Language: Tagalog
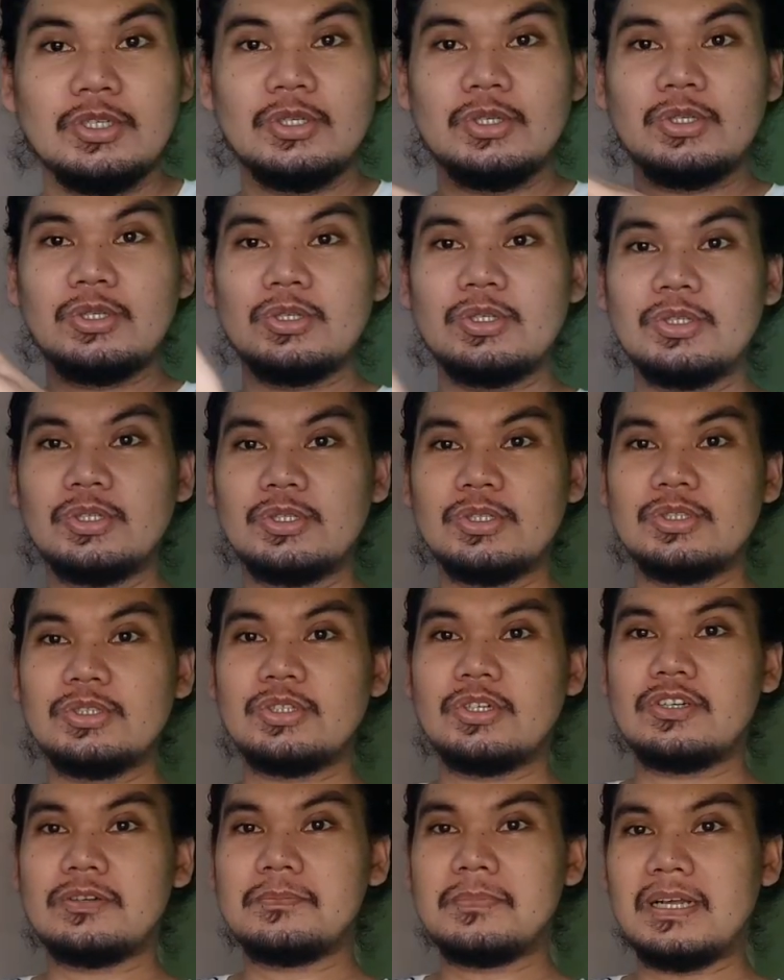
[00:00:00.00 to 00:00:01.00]
yung
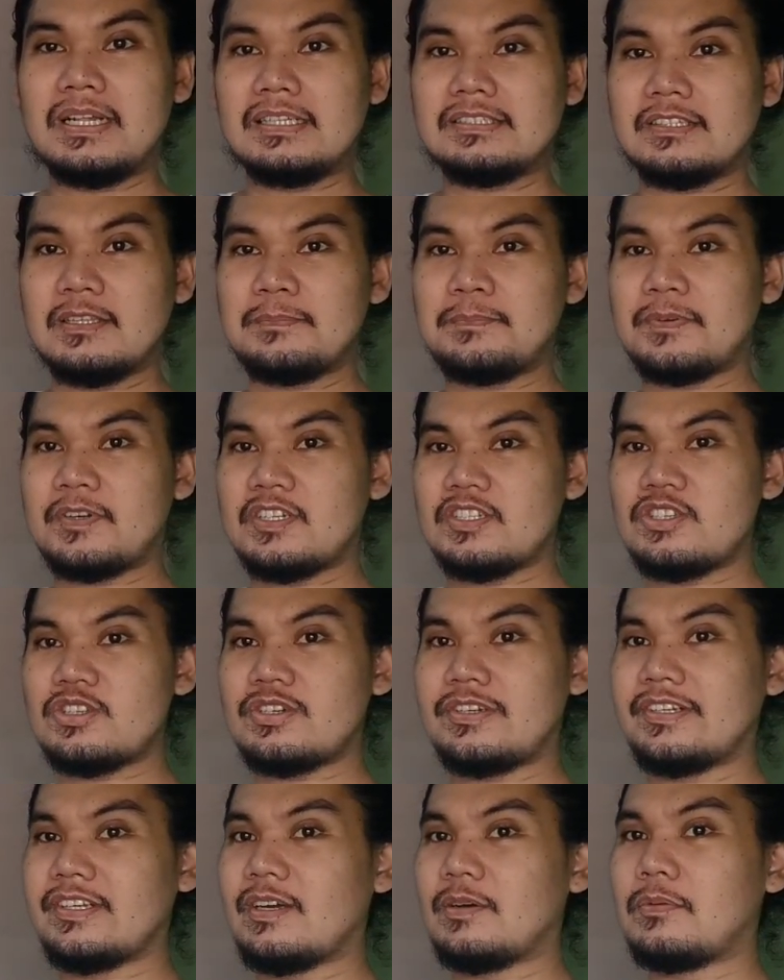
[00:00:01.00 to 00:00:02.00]
normal
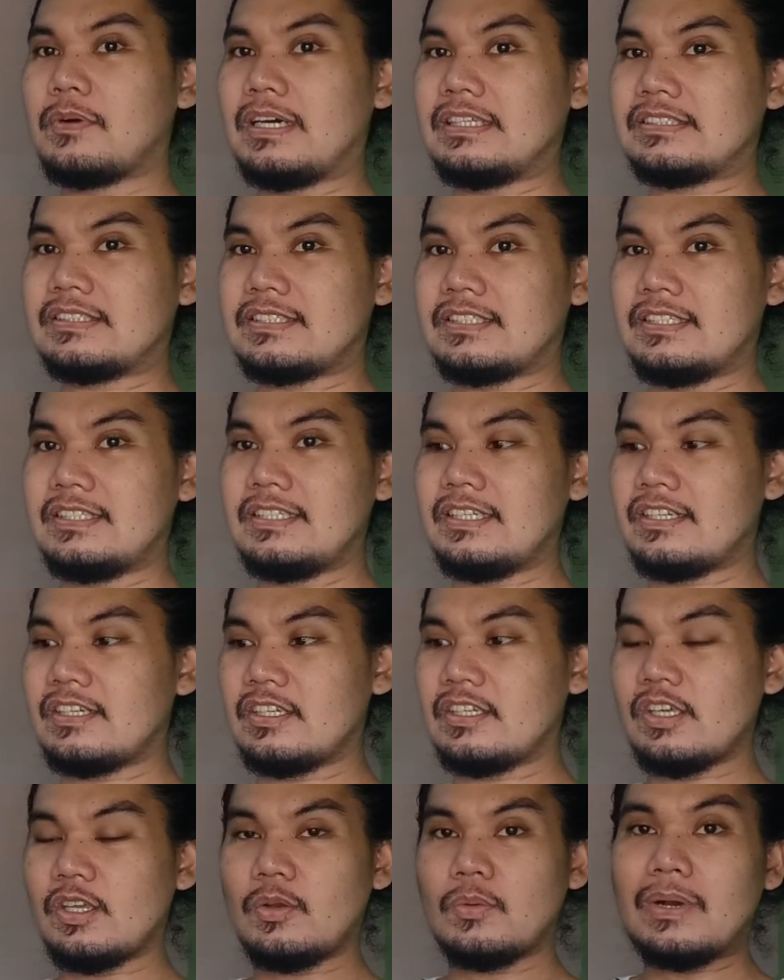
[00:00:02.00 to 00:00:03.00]
temperature na water,
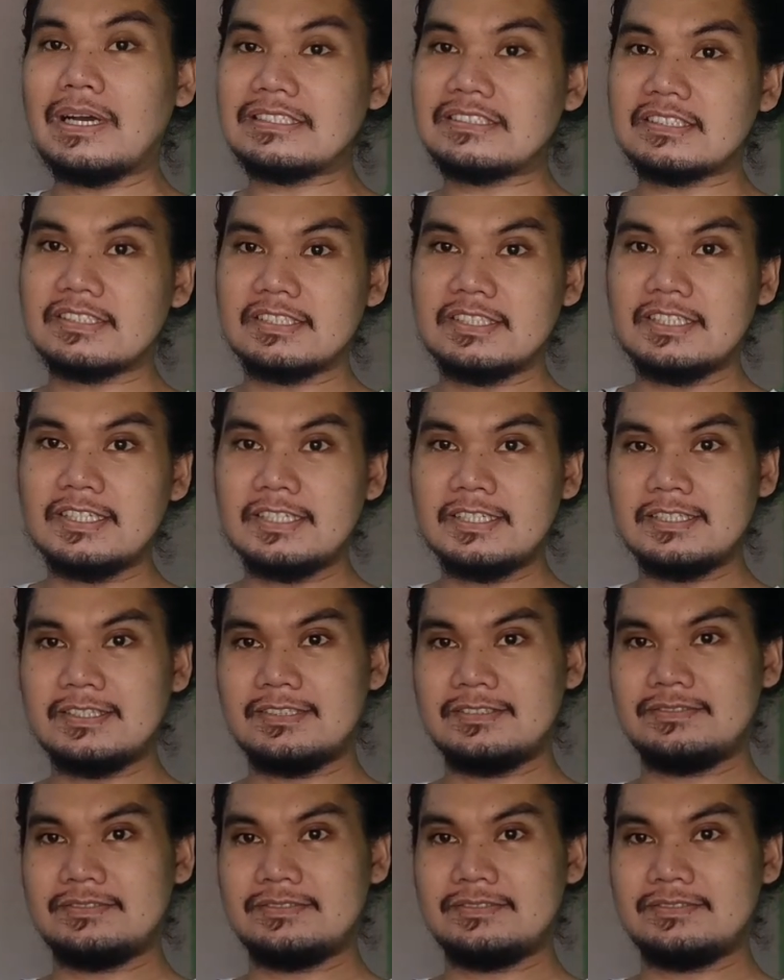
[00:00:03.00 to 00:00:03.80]
drinking water,